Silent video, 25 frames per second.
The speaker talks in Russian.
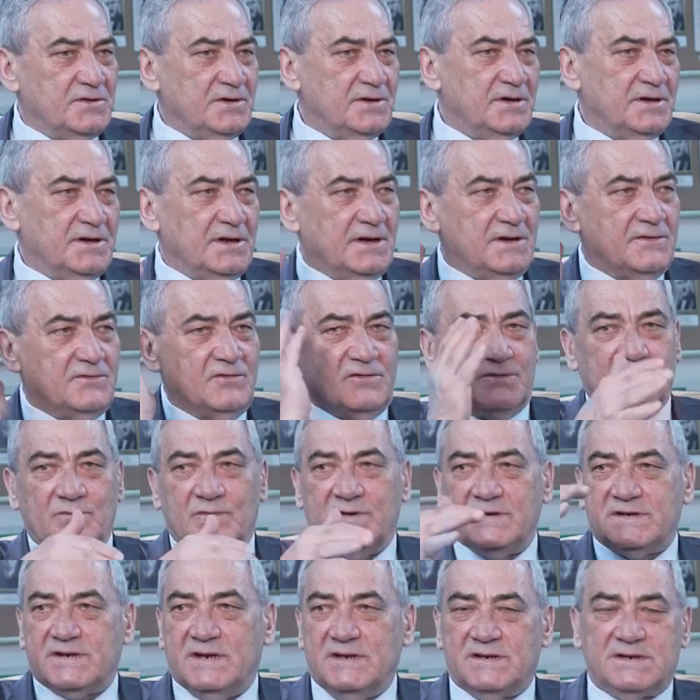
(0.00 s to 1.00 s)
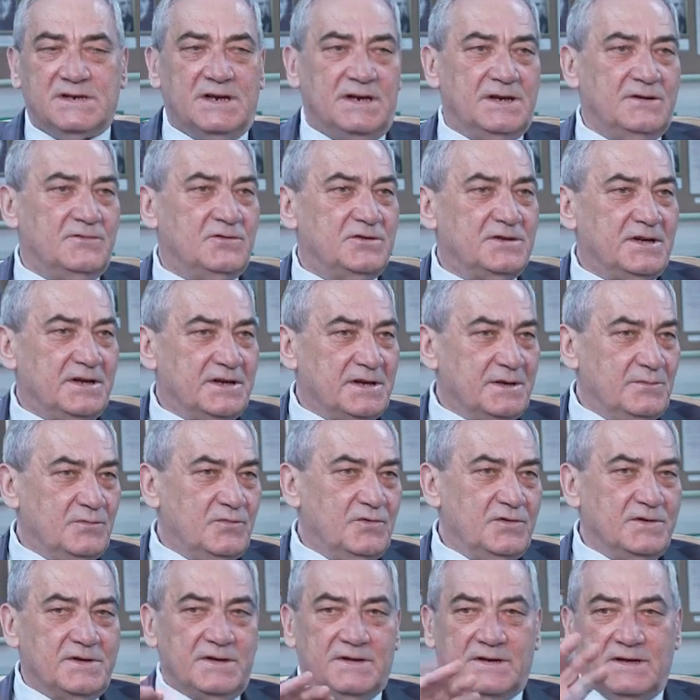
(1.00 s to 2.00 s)
Они говорят, вот мы сказали, вот так и
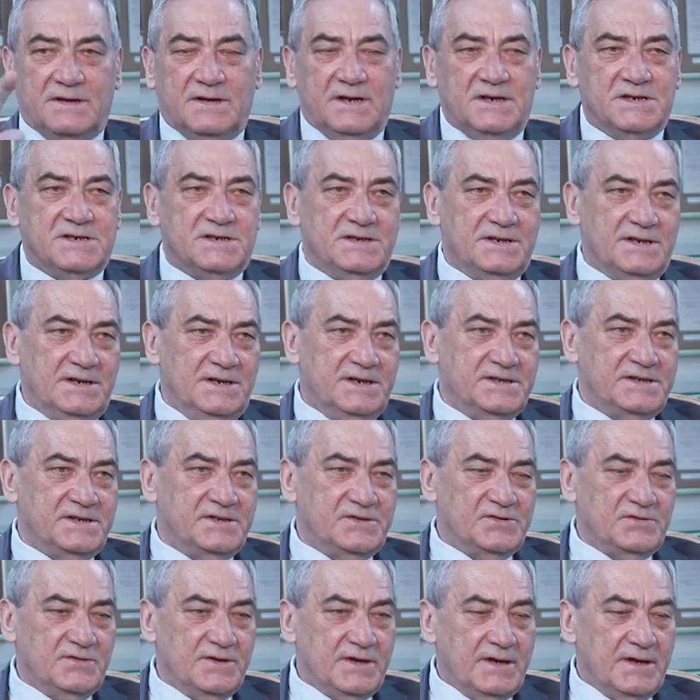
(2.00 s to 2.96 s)
будет, это наше, не лезьте сюда.